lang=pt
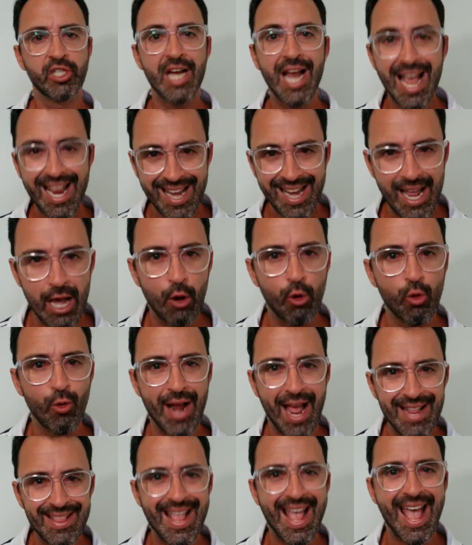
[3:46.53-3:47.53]
Tinha nego
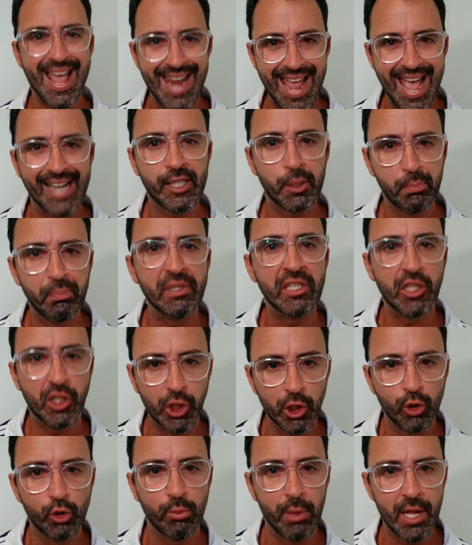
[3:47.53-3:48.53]
na internet
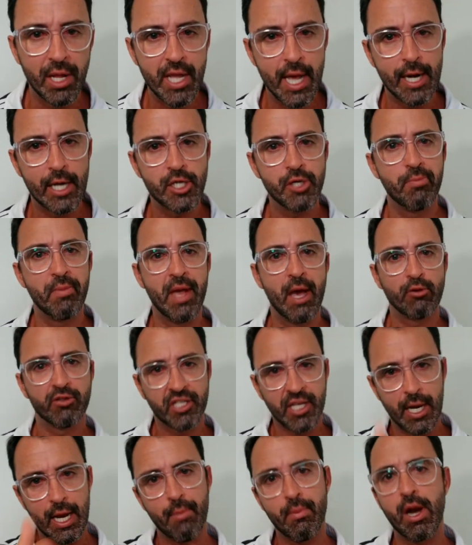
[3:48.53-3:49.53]
pedindo bandeira de Melo.
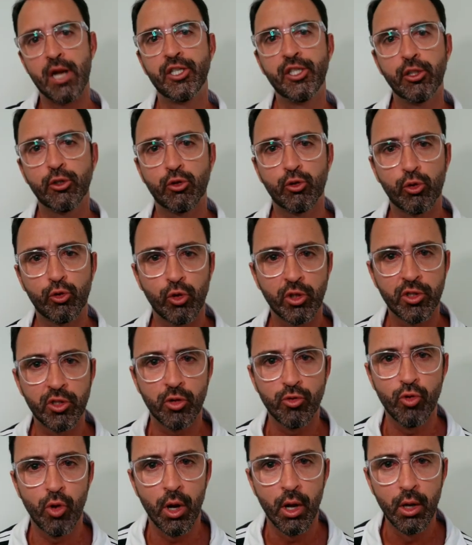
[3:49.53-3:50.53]
Você lembra disso,
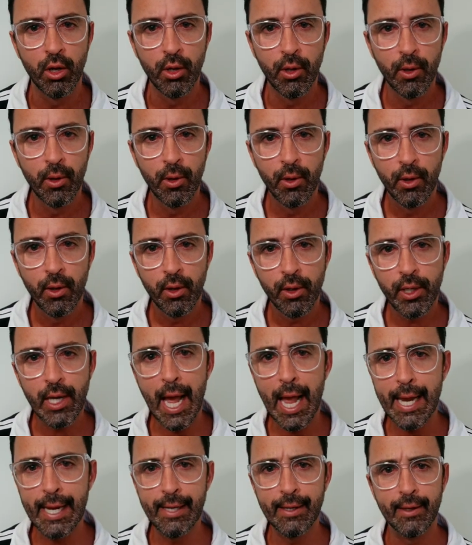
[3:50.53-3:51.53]
torcedor? E
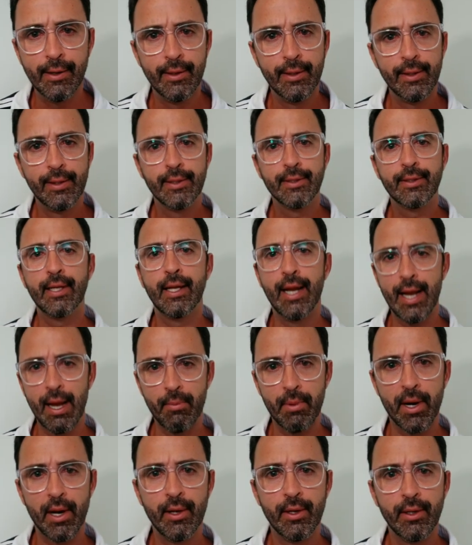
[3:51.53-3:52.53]
aí? Você
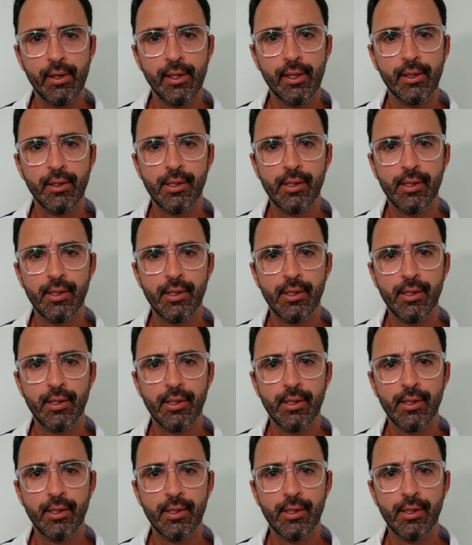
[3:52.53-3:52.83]
lembra?